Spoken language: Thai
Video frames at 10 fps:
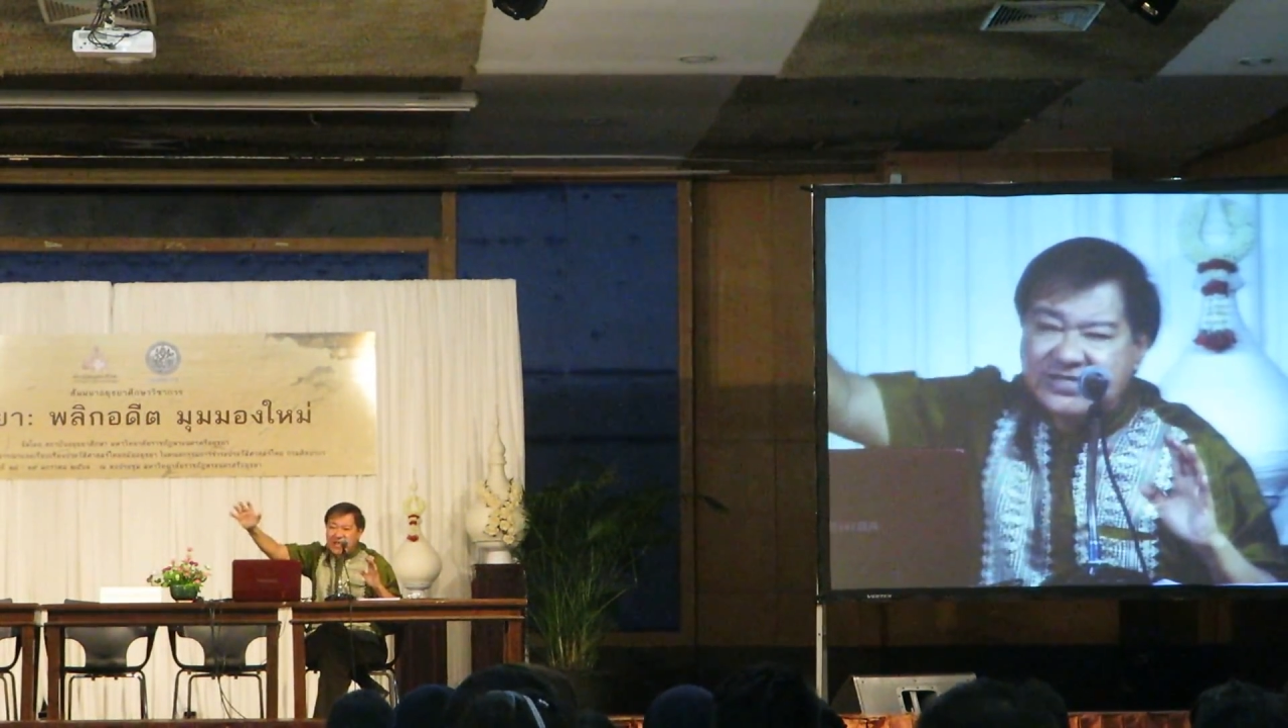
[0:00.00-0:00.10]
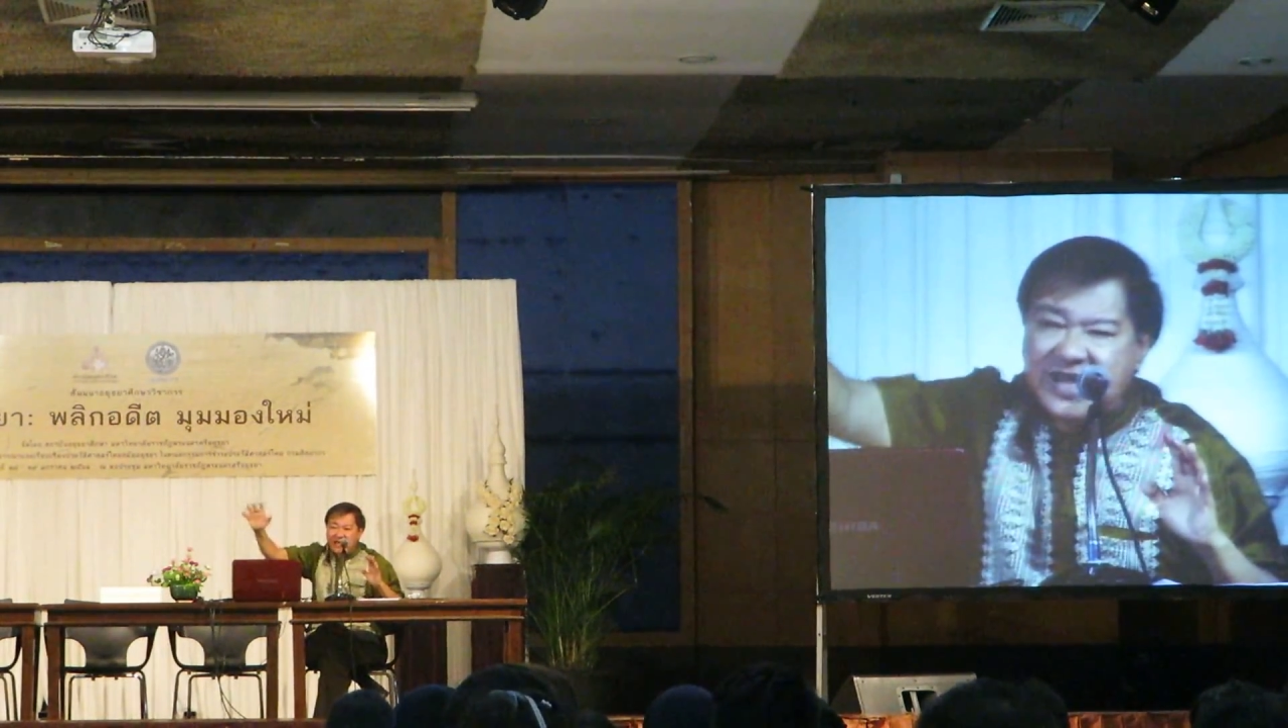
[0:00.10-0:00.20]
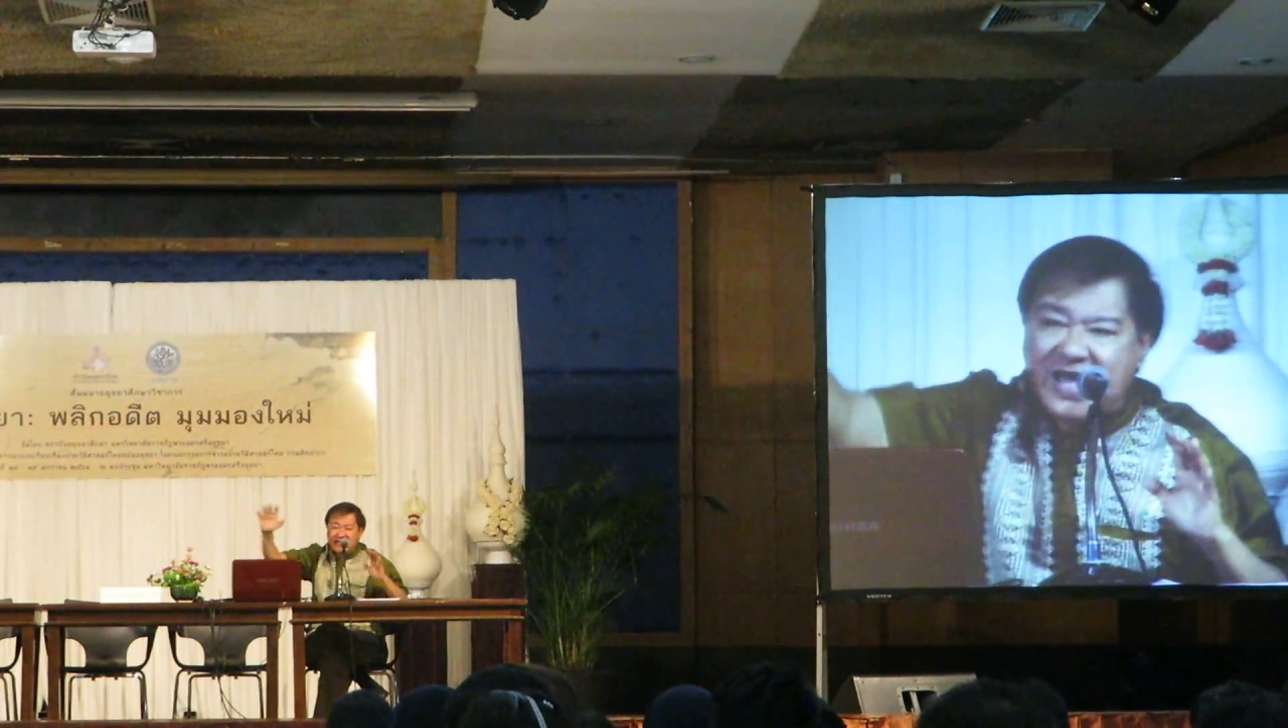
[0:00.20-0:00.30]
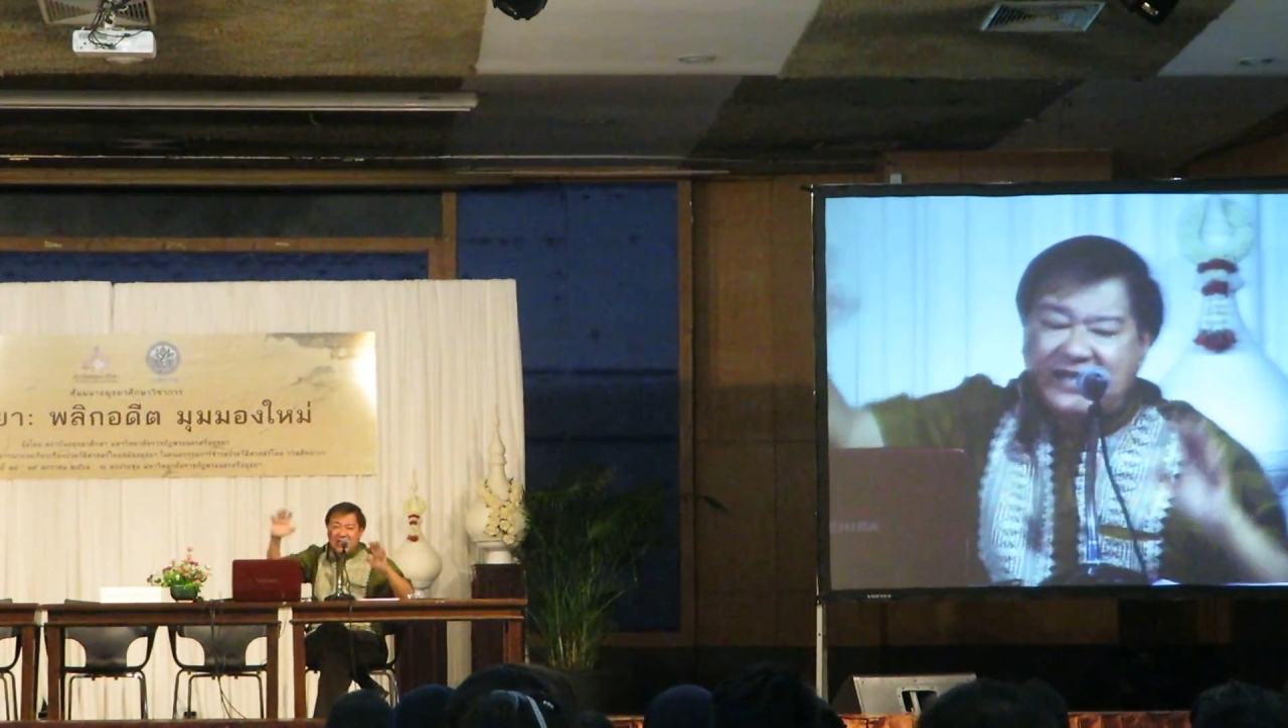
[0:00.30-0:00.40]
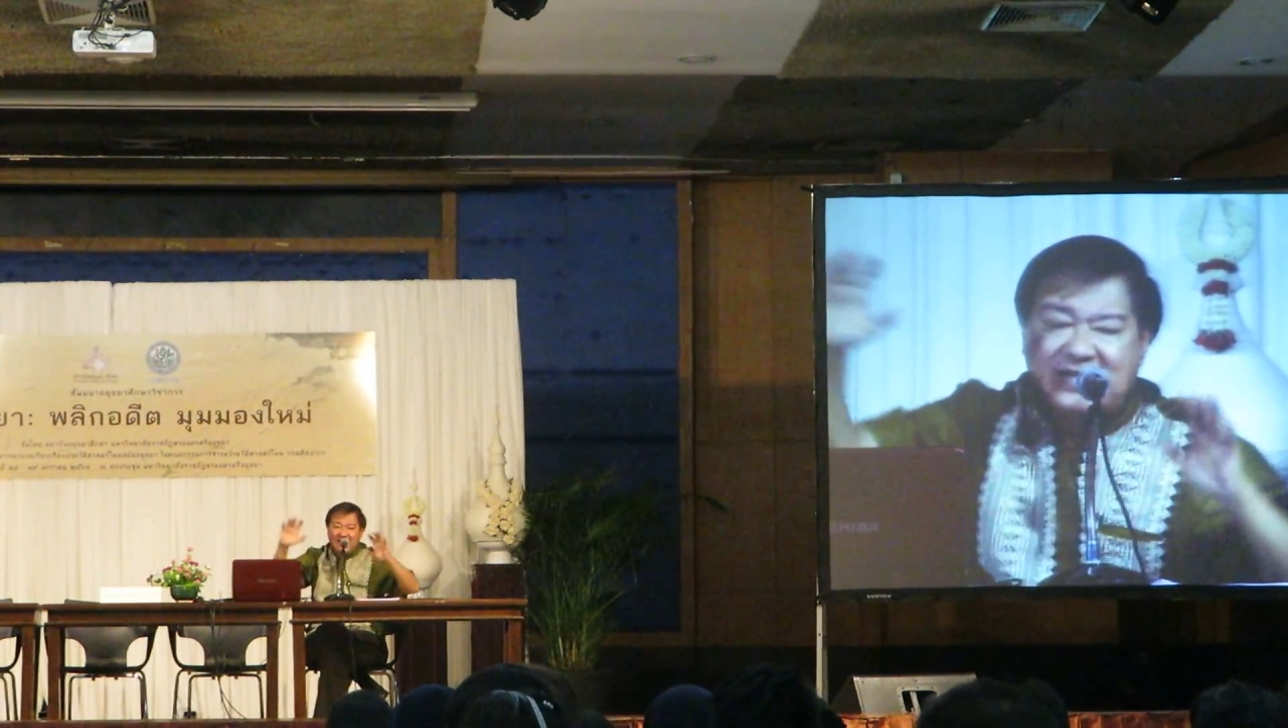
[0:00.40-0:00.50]
แสด
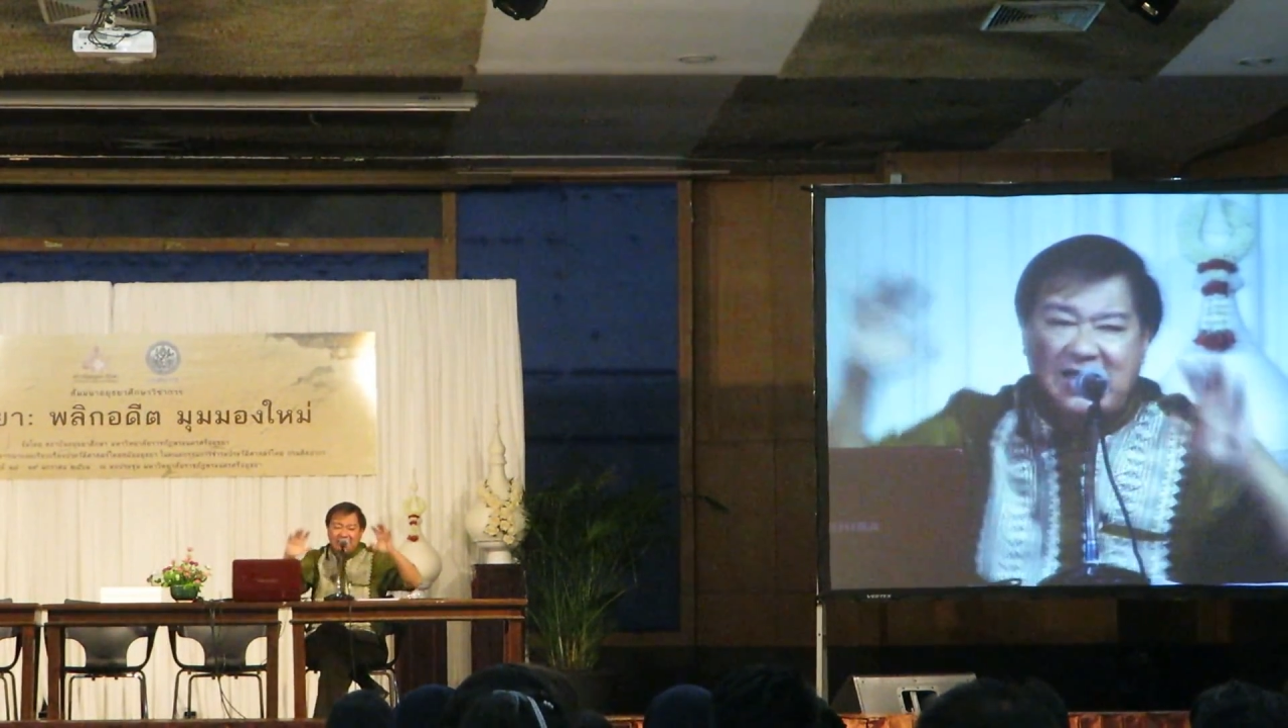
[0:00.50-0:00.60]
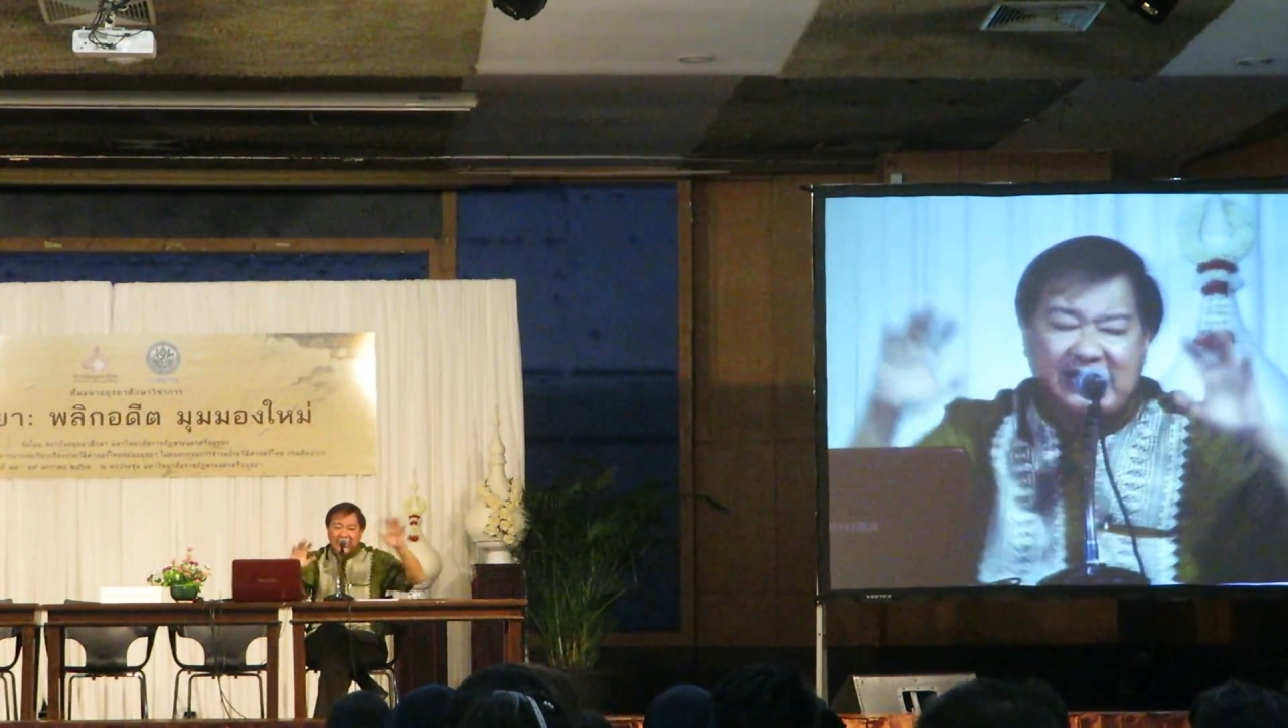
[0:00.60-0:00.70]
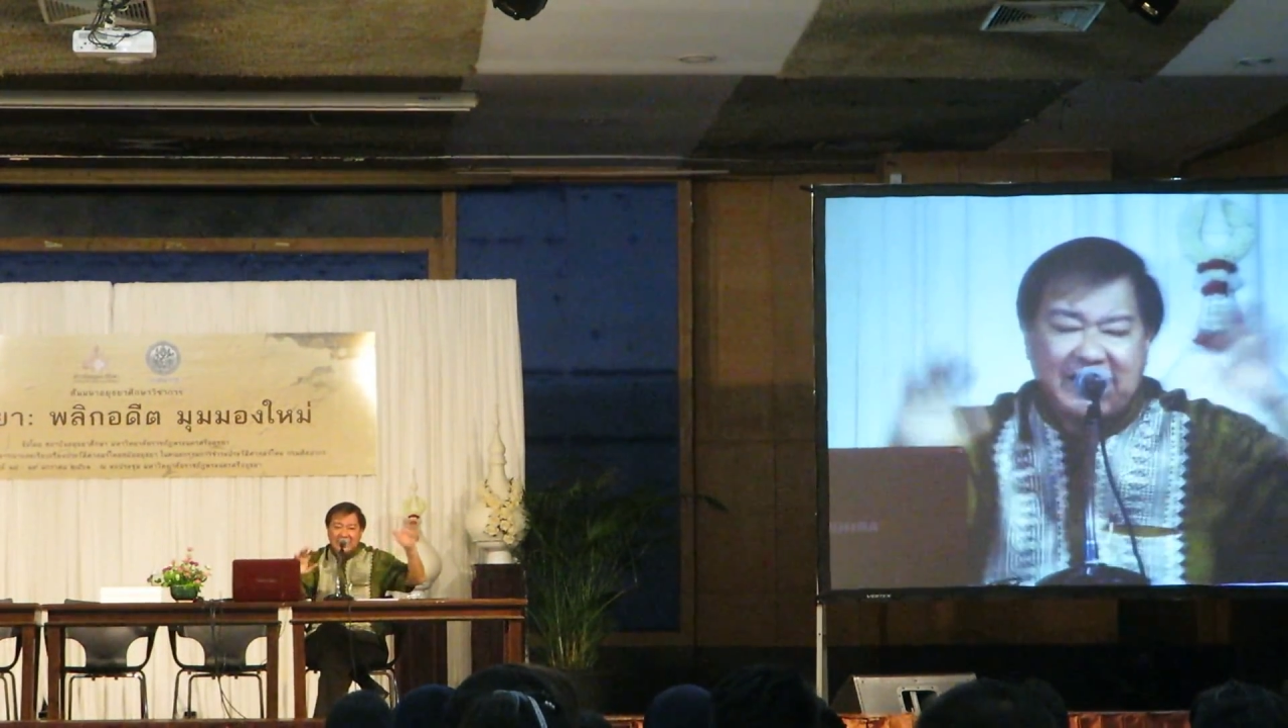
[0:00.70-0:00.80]
งใน